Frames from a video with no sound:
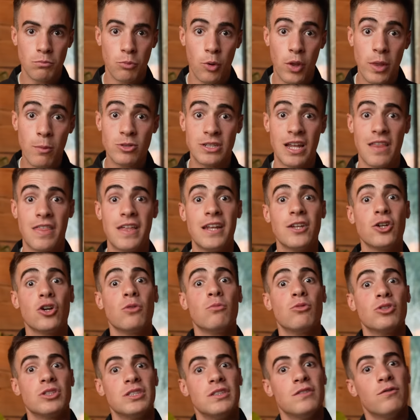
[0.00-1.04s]
podemos hacer
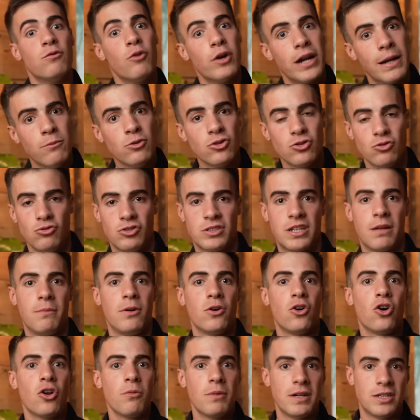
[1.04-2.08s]
como si fuéramos nuestra
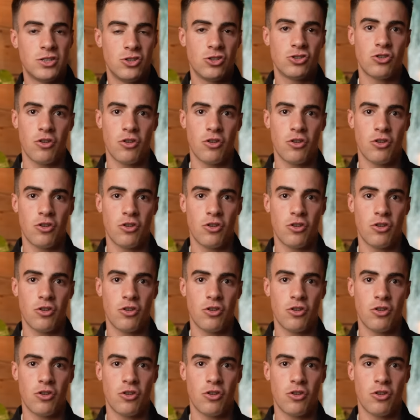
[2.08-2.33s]
mejor versión